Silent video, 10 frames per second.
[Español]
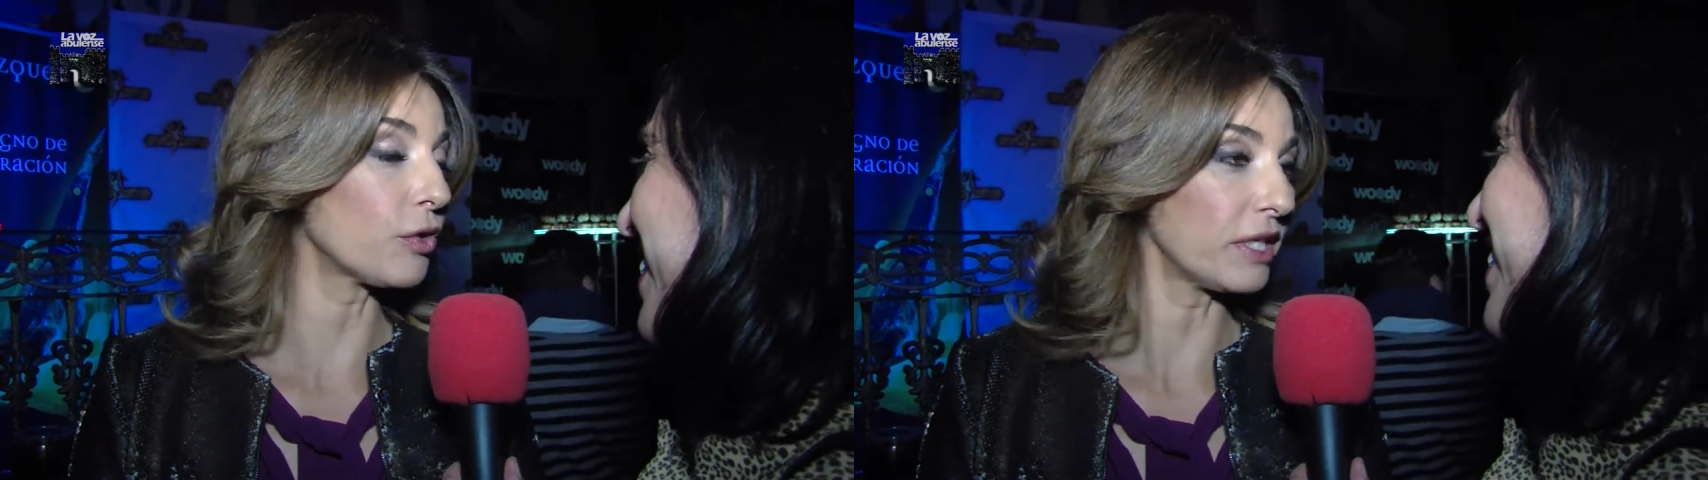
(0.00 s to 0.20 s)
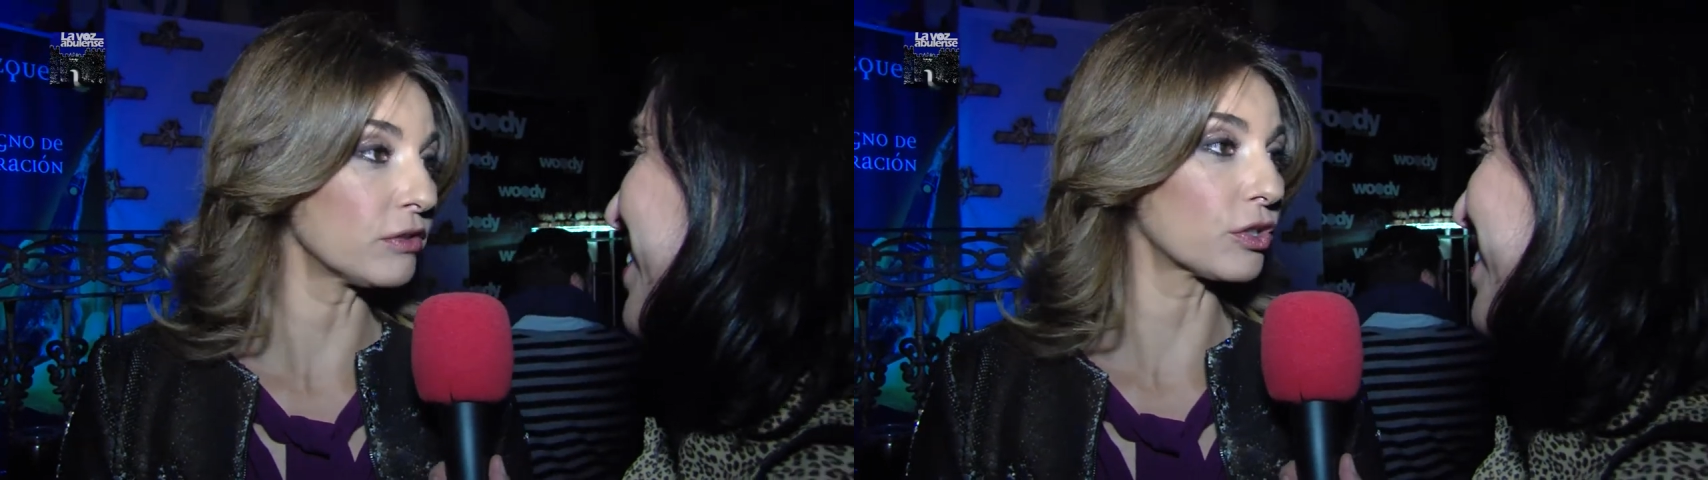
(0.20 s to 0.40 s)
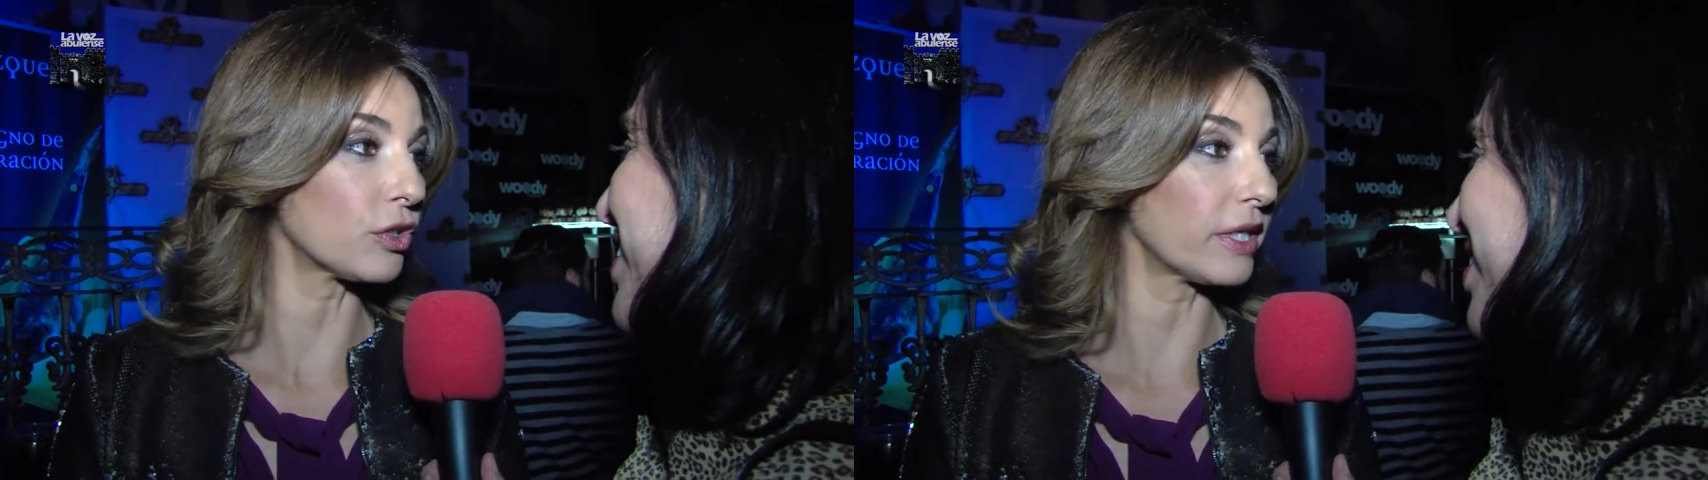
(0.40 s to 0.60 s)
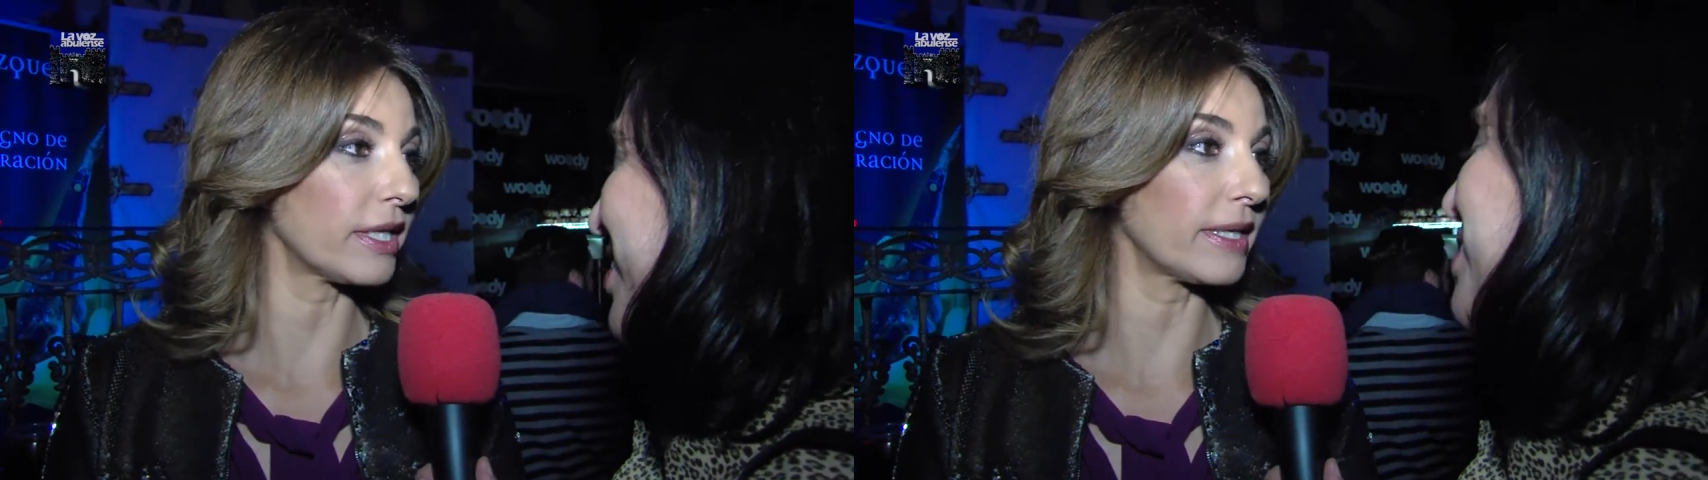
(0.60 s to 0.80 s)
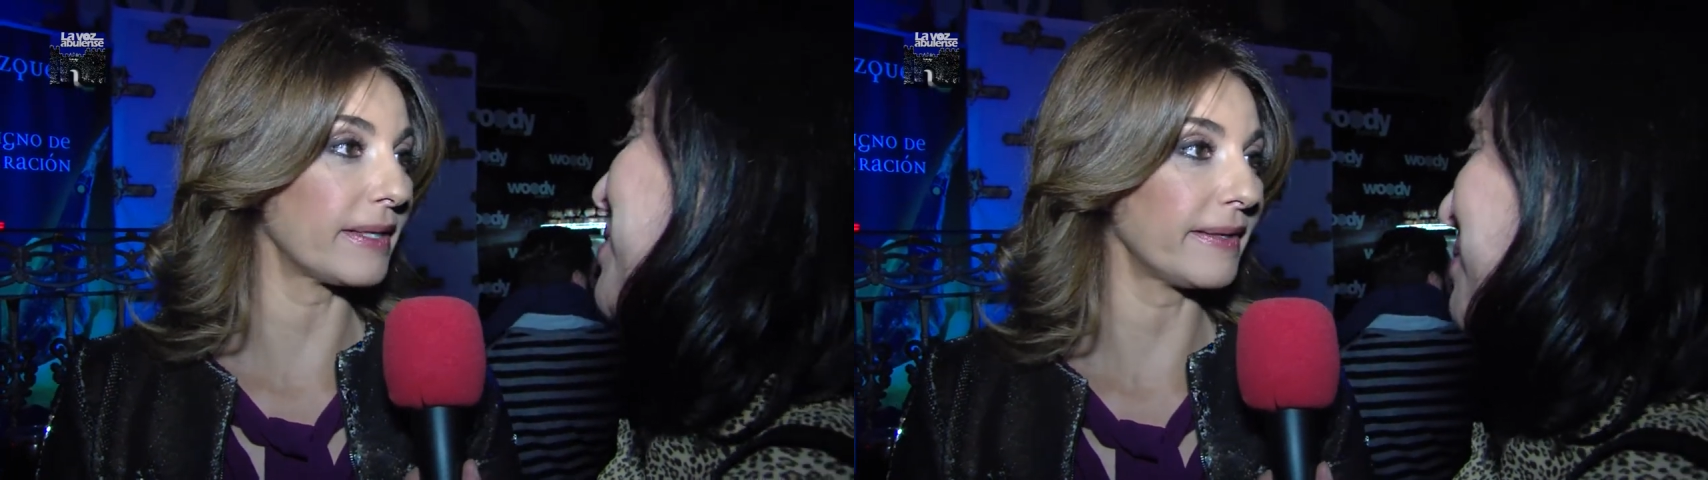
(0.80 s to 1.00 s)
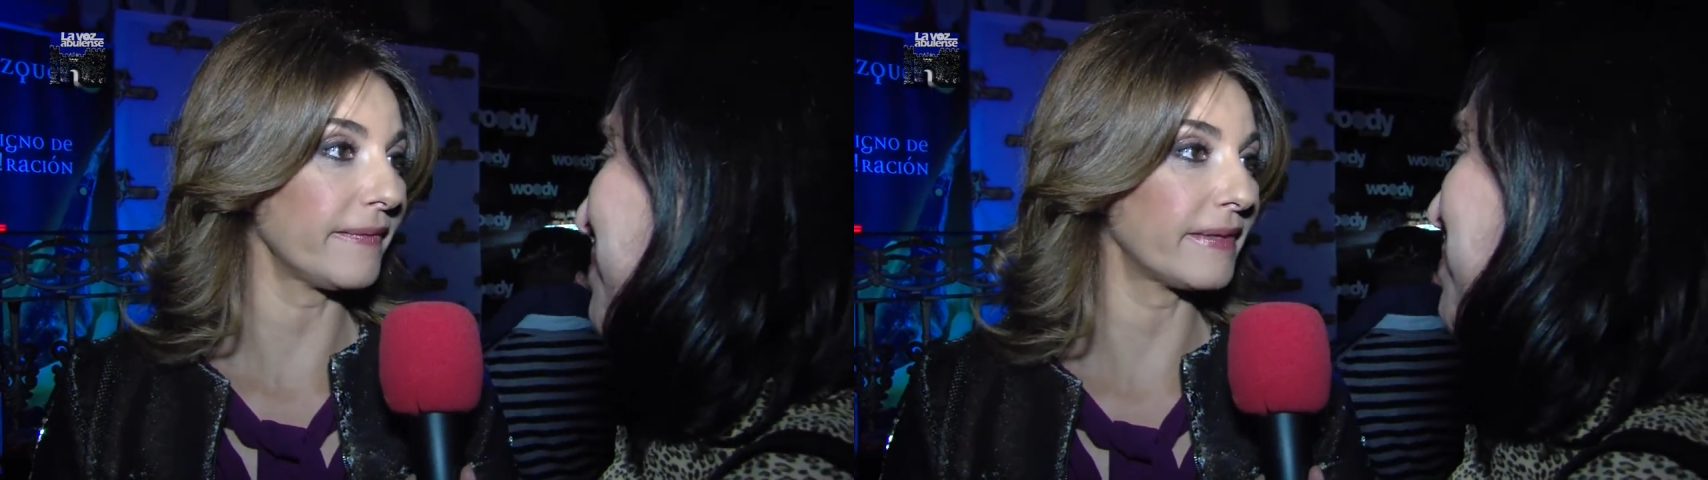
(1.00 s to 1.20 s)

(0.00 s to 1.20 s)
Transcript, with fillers: dentro de,